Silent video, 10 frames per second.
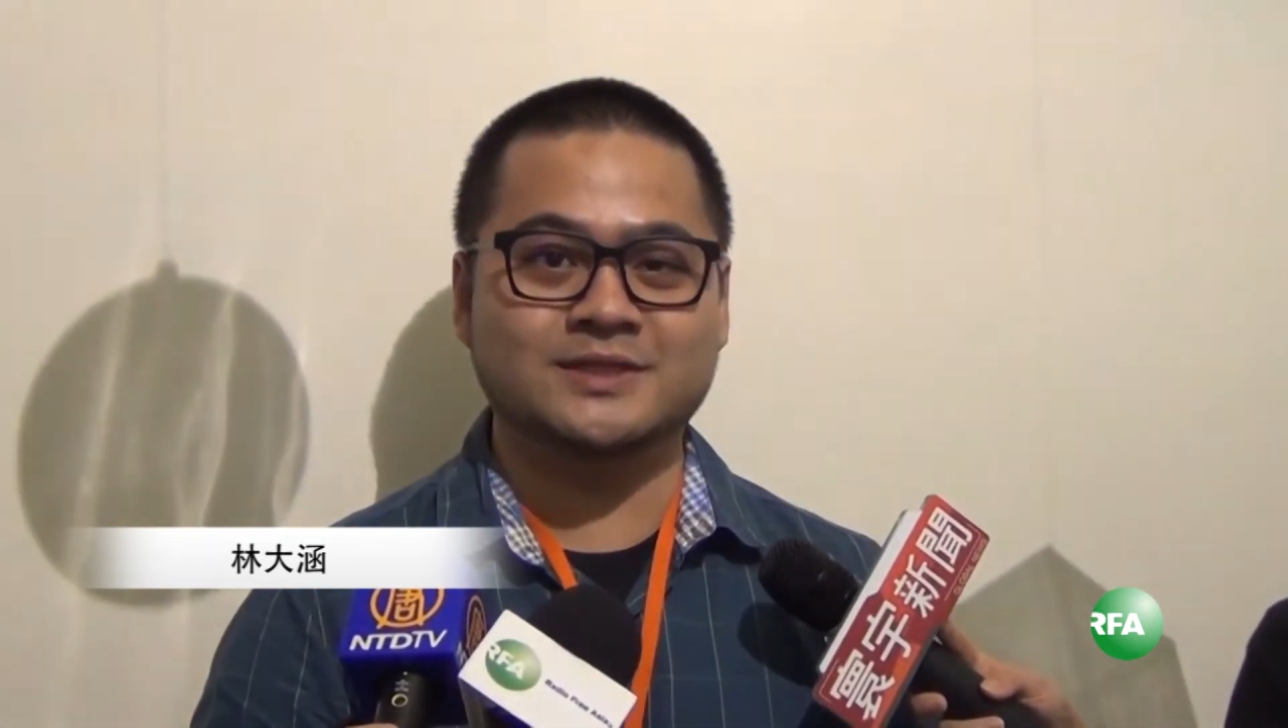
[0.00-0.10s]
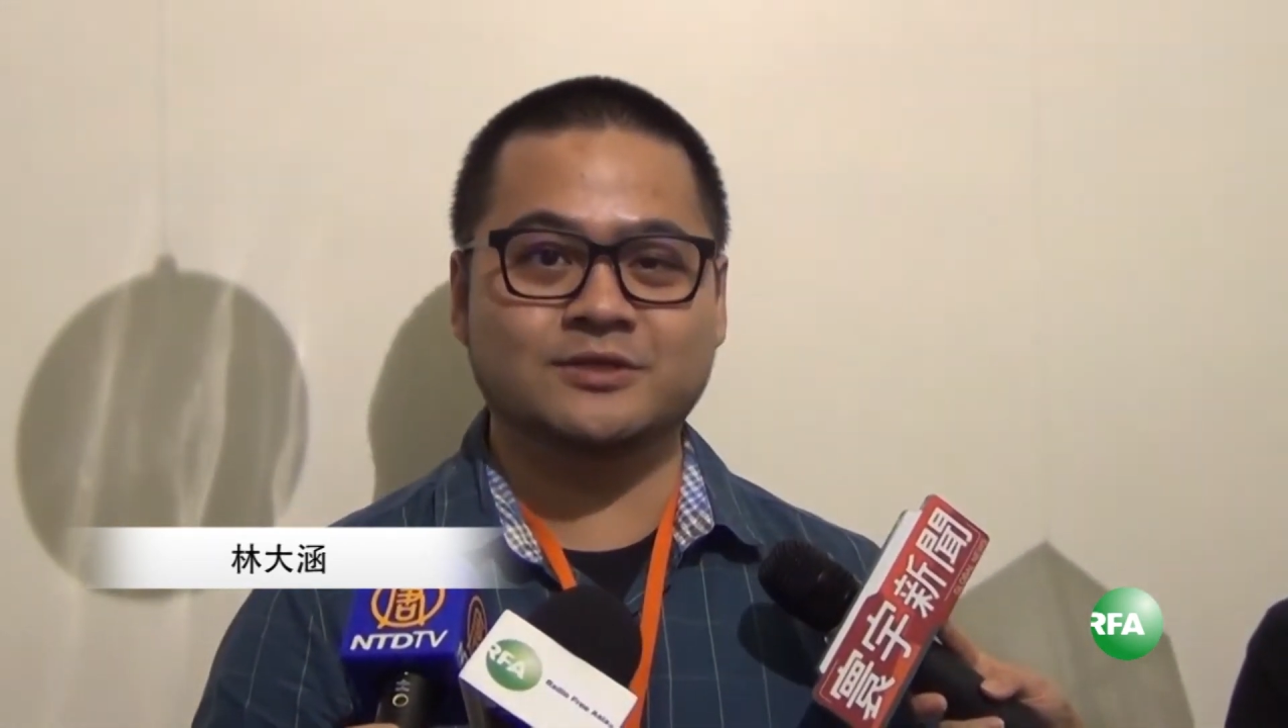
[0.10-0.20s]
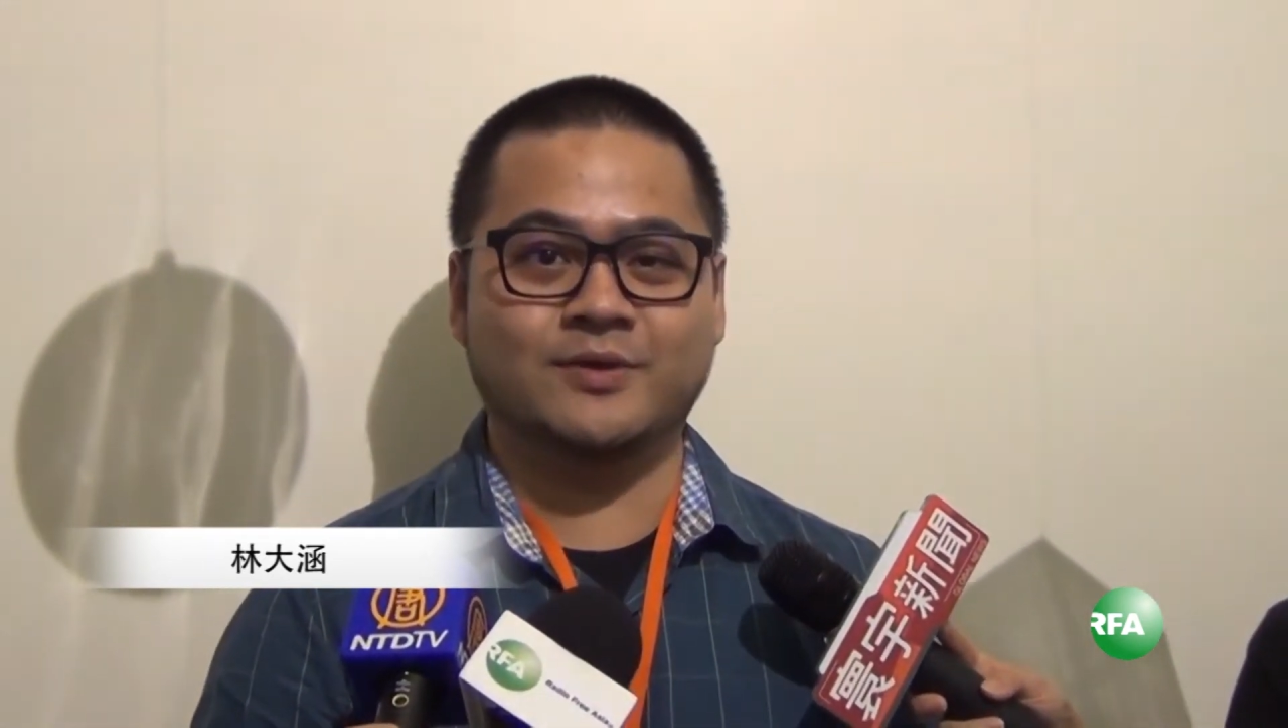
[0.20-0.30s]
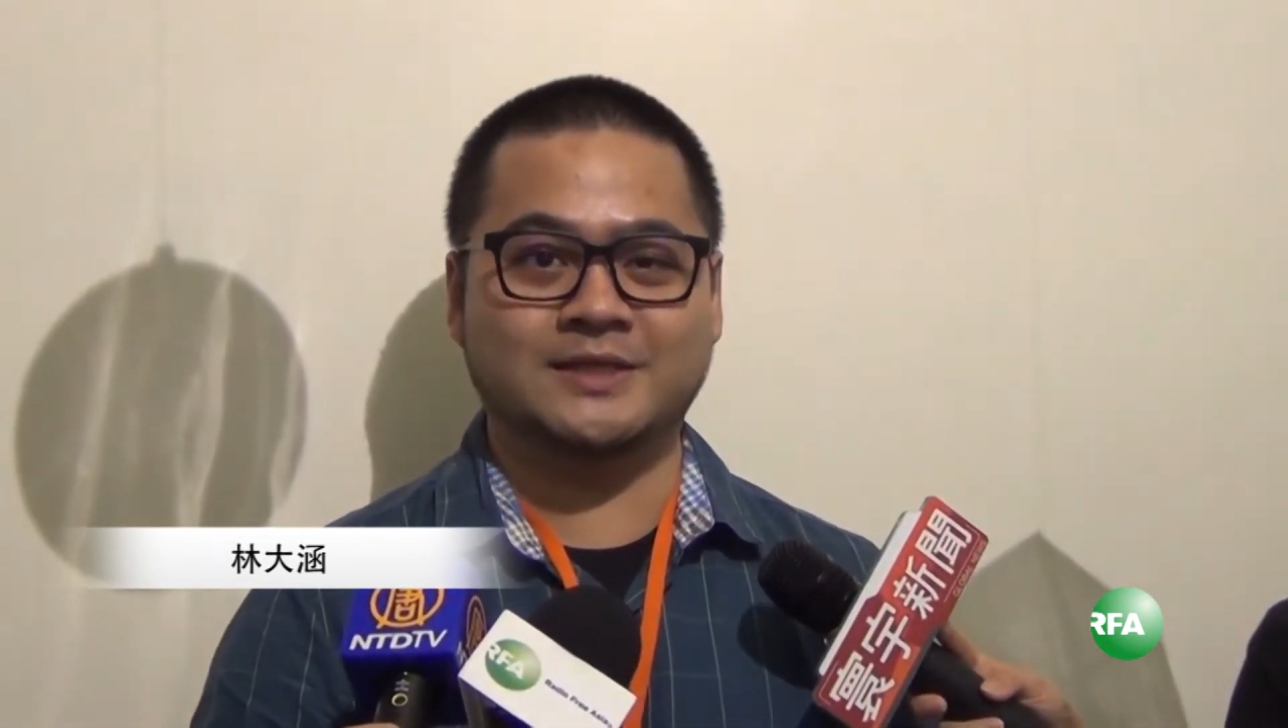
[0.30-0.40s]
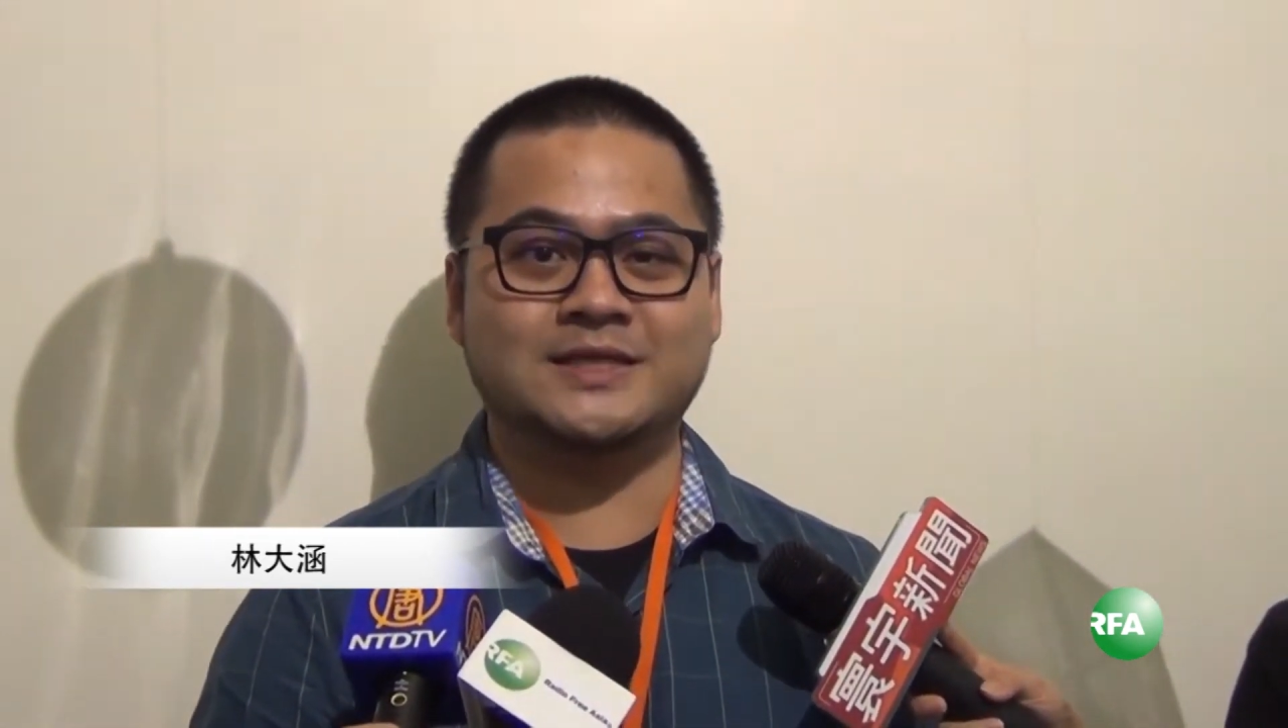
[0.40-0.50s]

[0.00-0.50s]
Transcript: 资源